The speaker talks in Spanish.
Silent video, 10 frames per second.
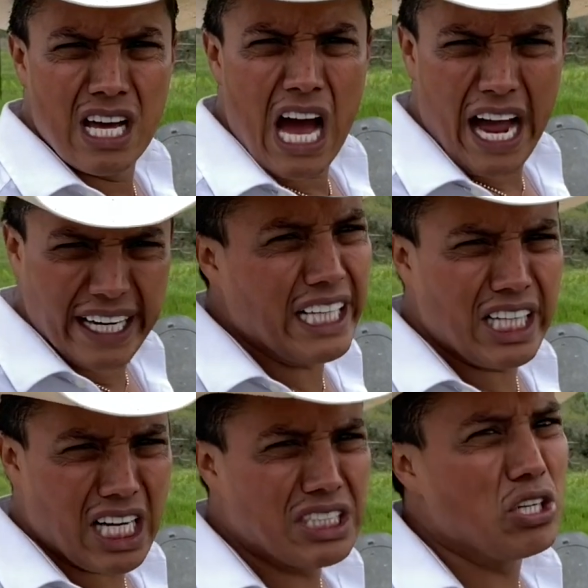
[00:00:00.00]
Hay
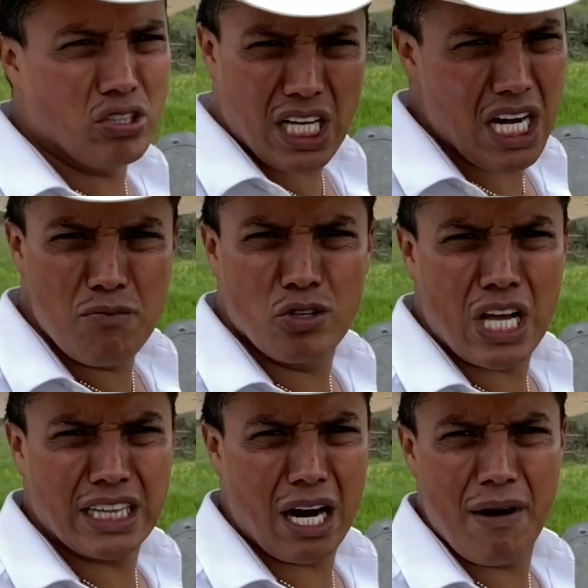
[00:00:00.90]
gente que si no salimos
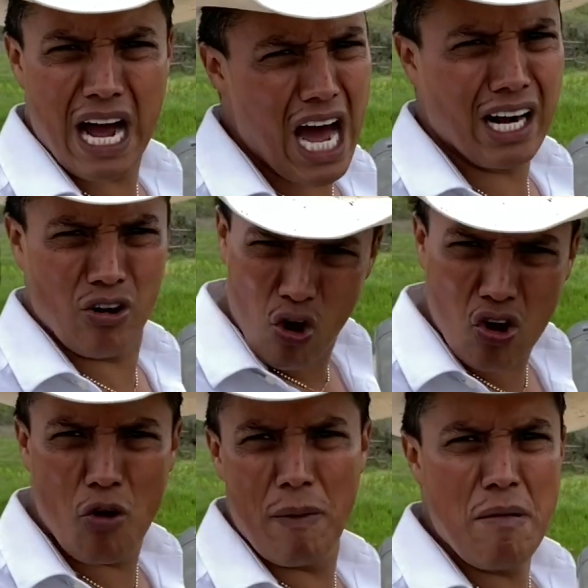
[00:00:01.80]
a trabajar, no
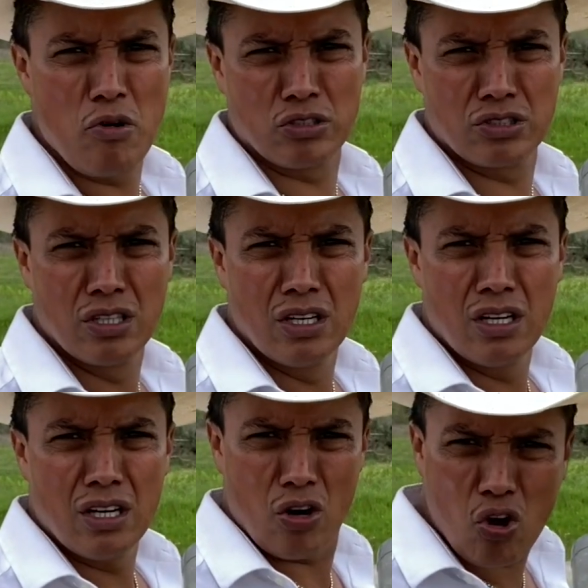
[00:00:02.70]
comemos.
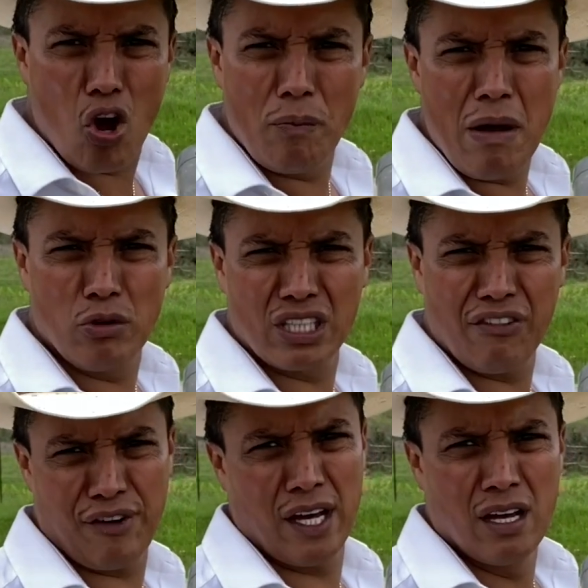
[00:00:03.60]
No comemos,
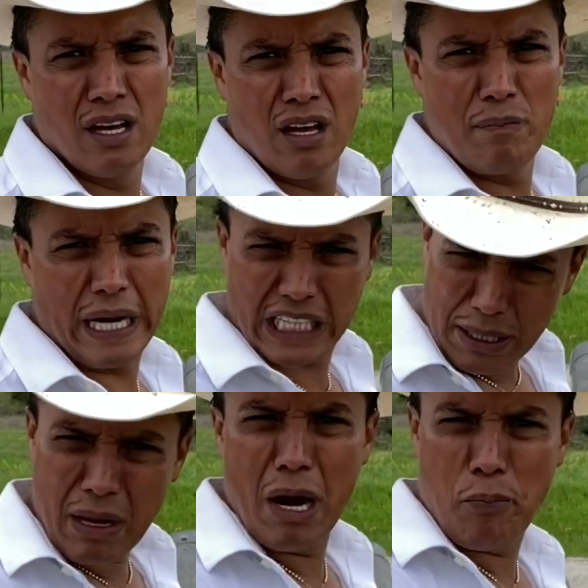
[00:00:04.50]
jefe para que
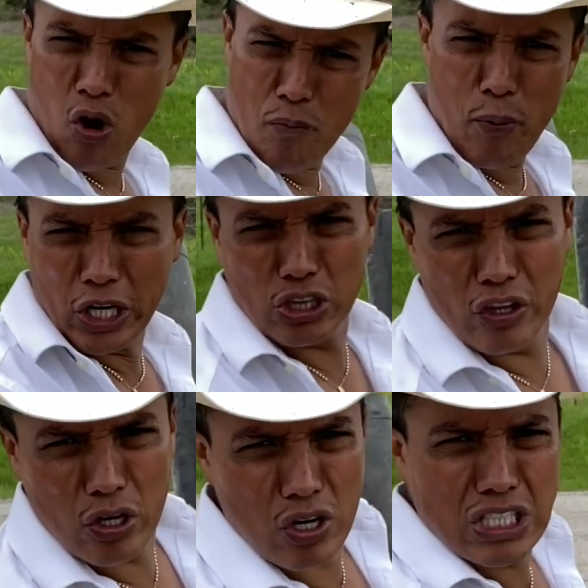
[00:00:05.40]
también le ponga un poquito
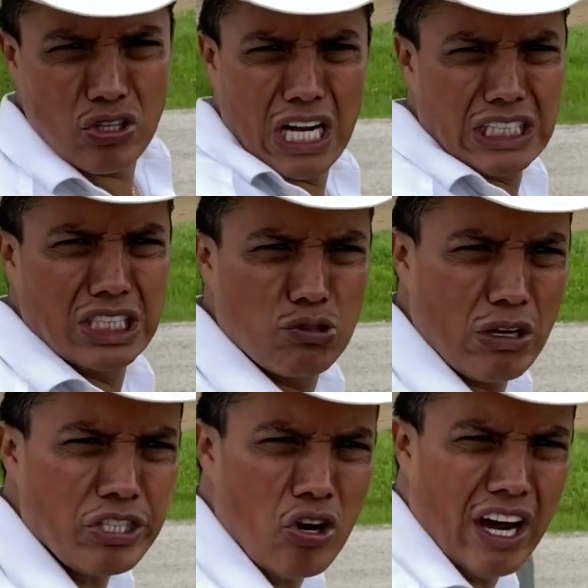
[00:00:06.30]
de corazón a esta
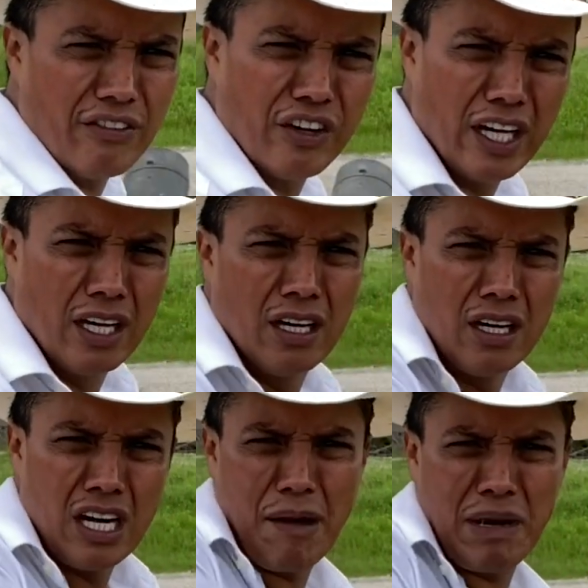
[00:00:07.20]
situación, jefe.
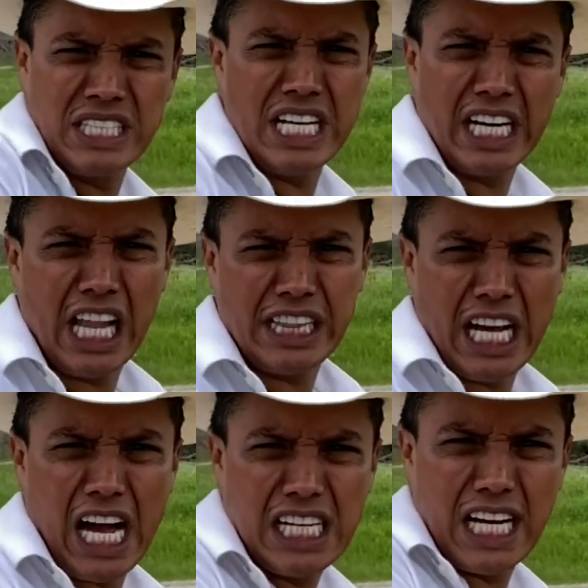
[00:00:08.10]
Nada más dicen quédate en
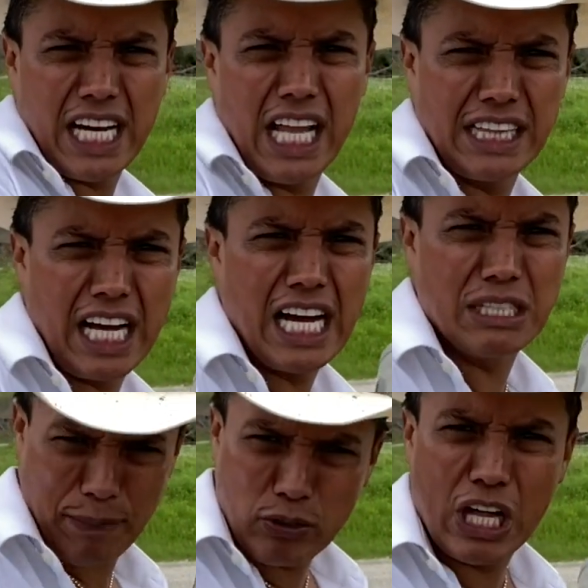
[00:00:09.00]
casa, quédate en casa,
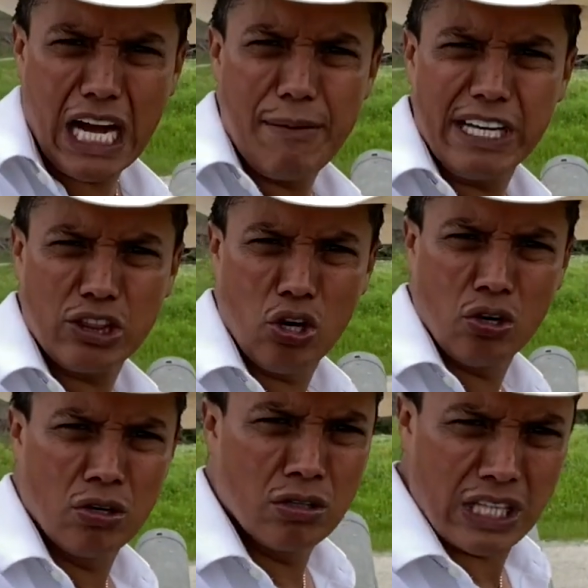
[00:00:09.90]
pero está cabrito,
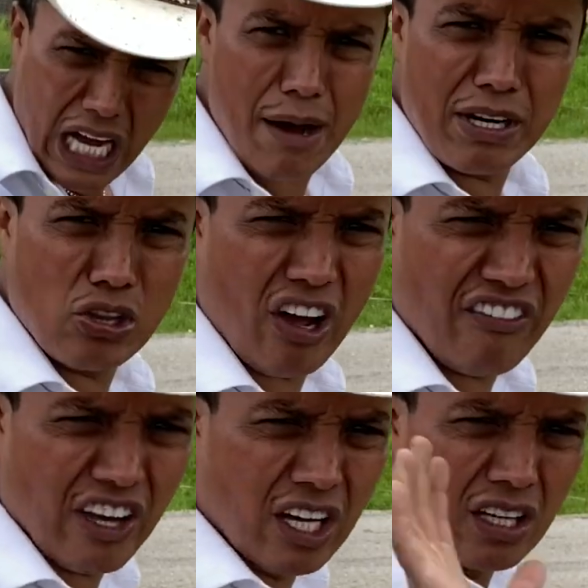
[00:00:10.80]
está cabrito,
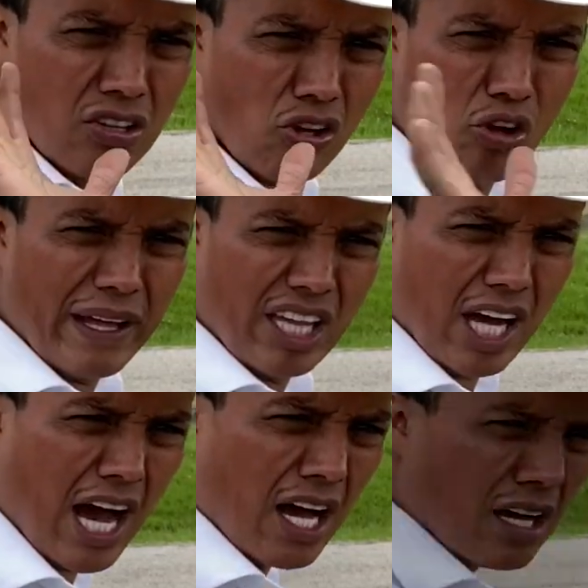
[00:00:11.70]
jefe. Dios lo
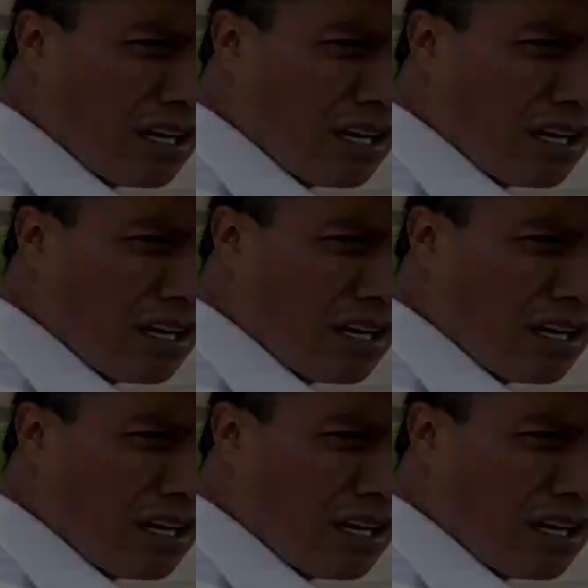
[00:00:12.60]
bendiga.